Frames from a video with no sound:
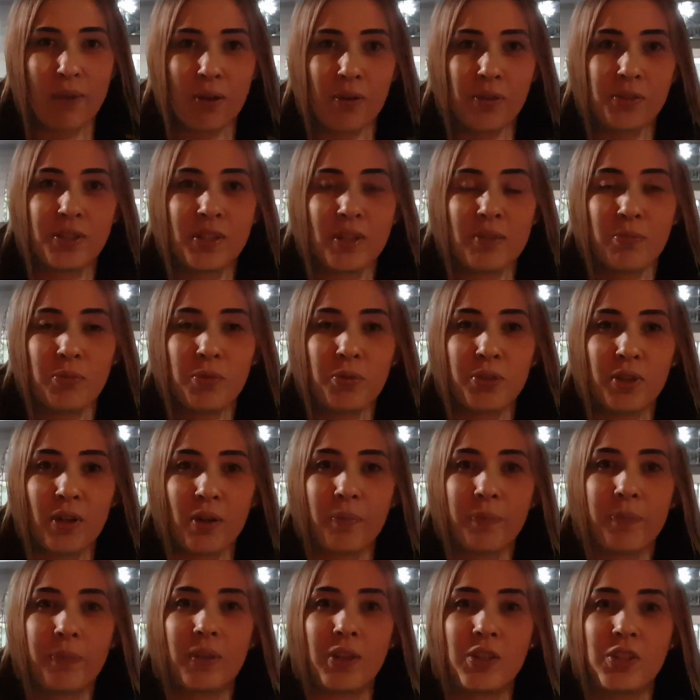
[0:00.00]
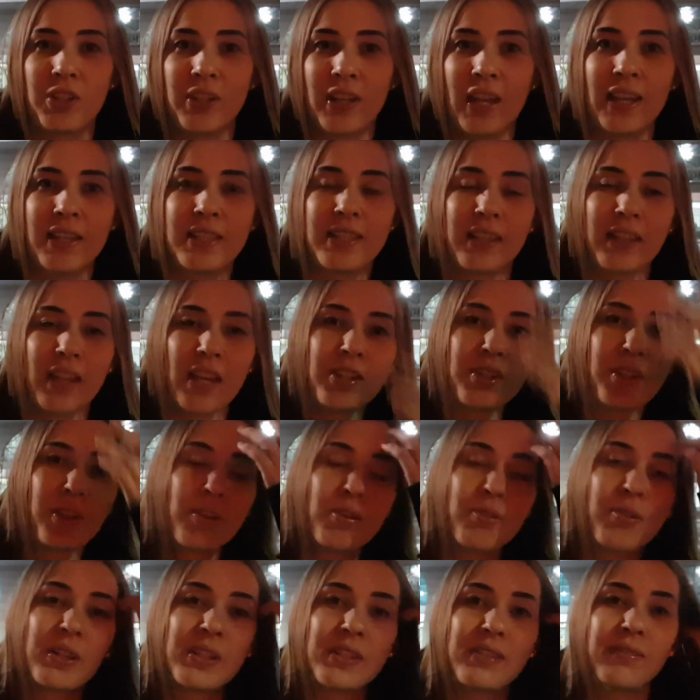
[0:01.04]
морозным утром начинается наша
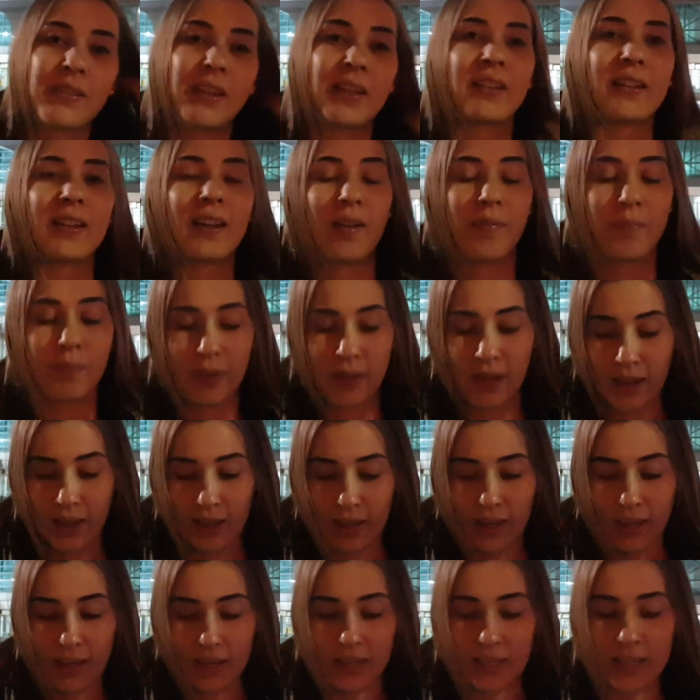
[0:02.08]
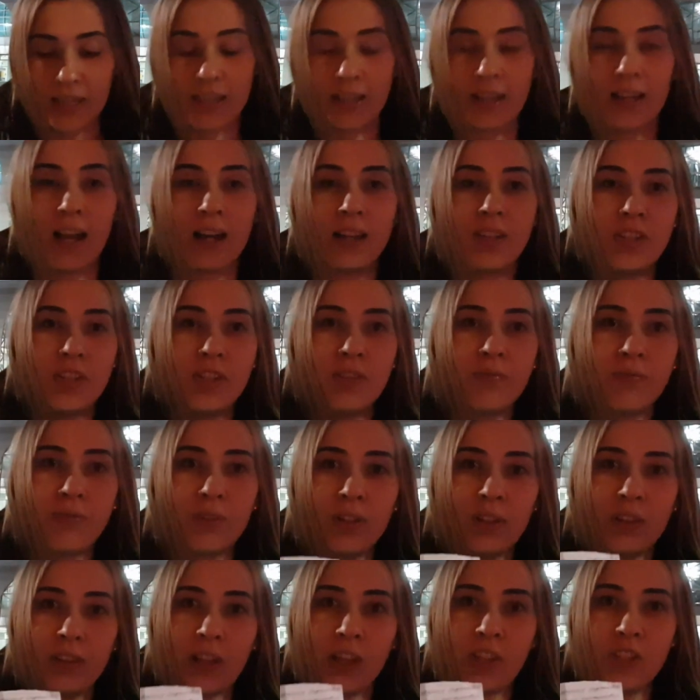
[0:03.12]
кругосветка. И как
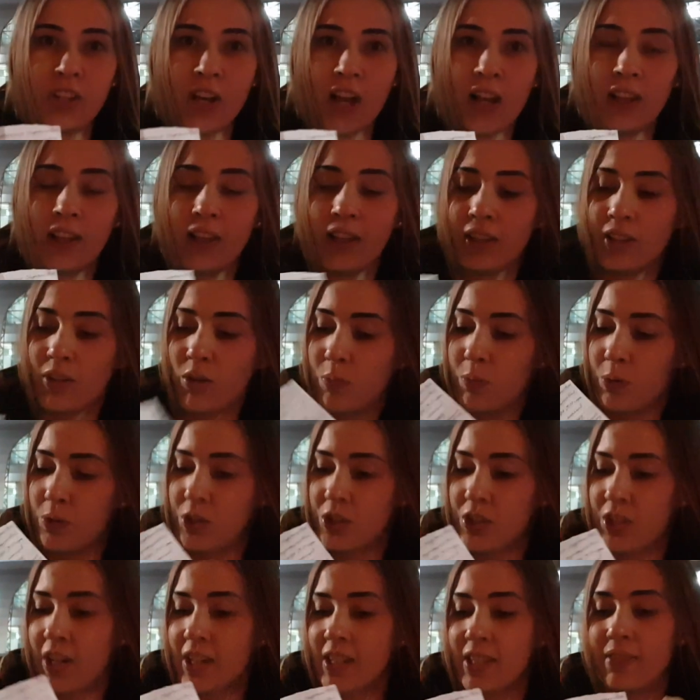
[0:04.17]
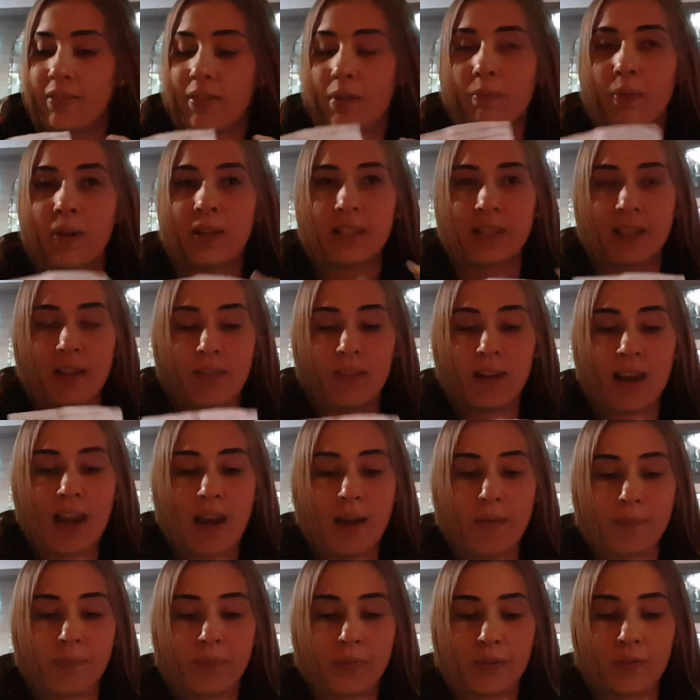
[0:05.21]
символ начала этого путешествия мы
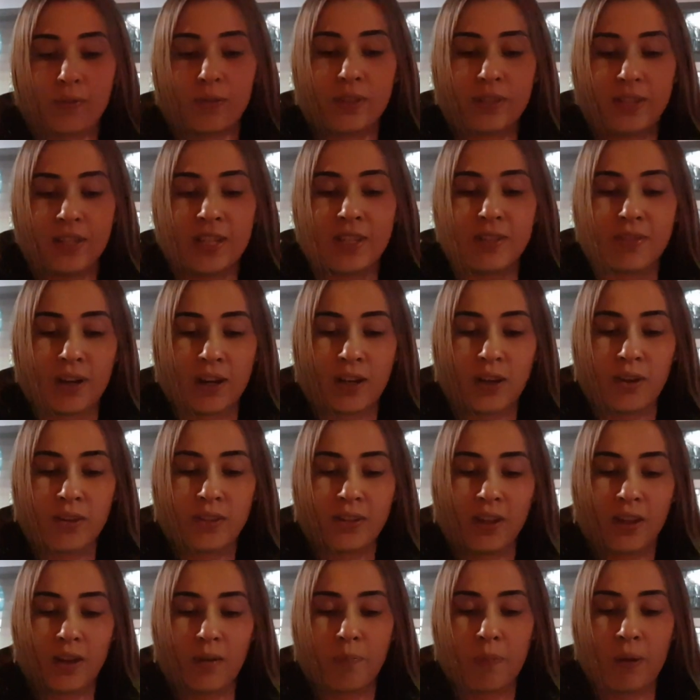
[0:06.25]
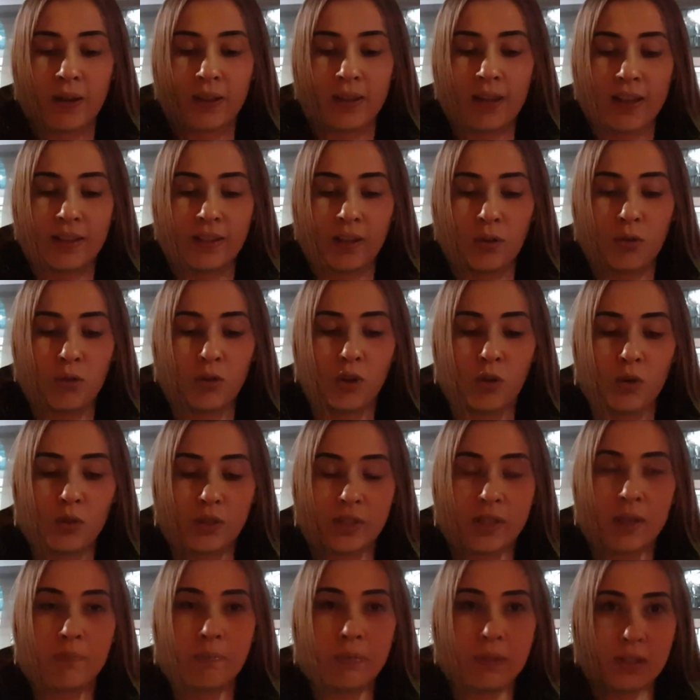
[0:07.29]
оставляем вот здесь, в районе аэропорта, такую вот
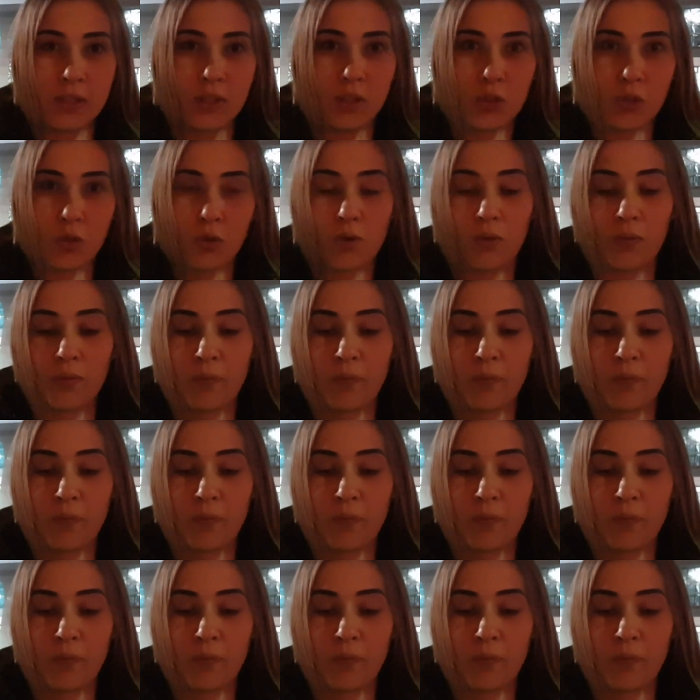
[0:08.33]
записочку,